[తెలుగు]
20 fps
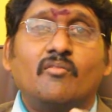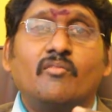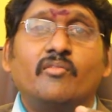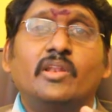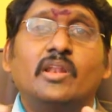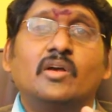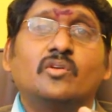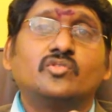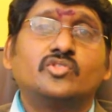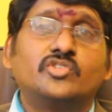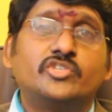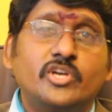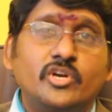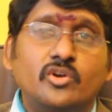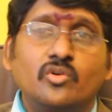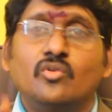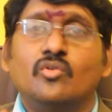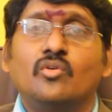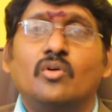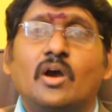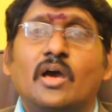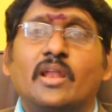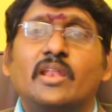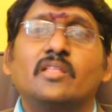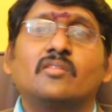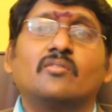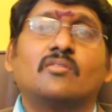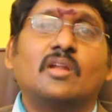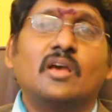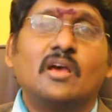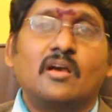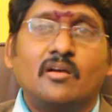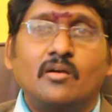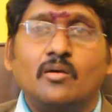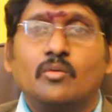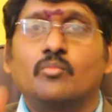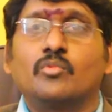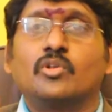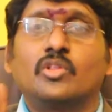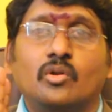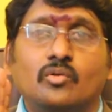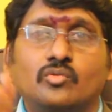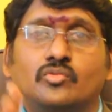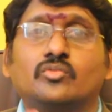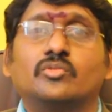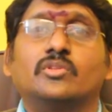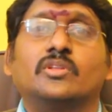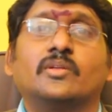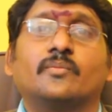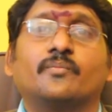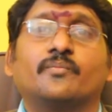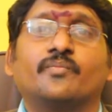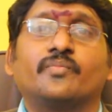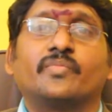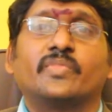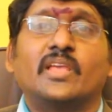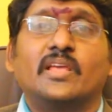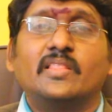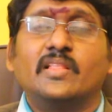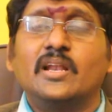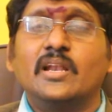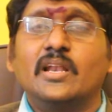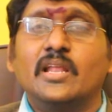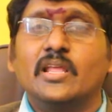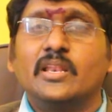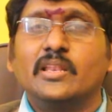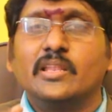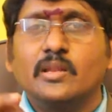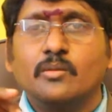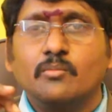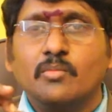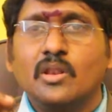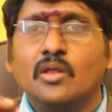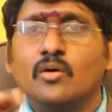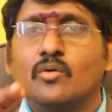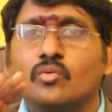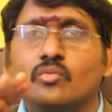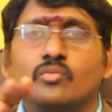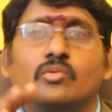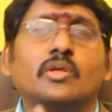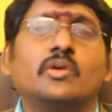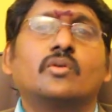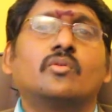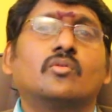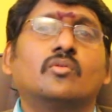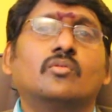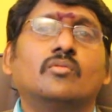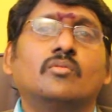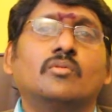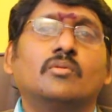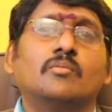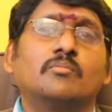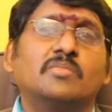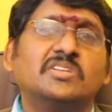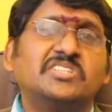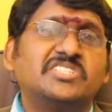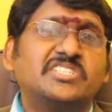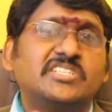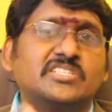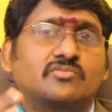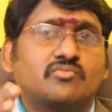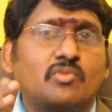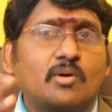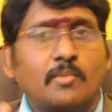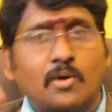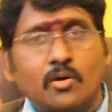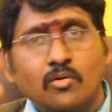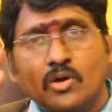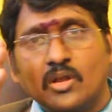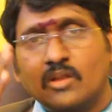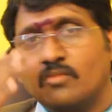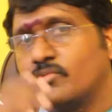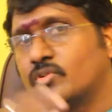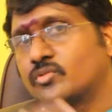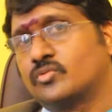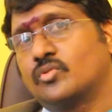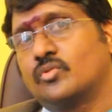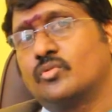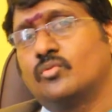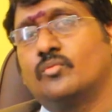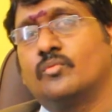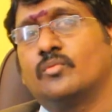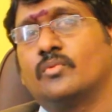వీళ్ళకు చెడు అనేది కూడా మొదలవుతుంది ఎందుకంటే నిర్మల హృదయులు మంచి స్వభావం గల వ్యక్తులు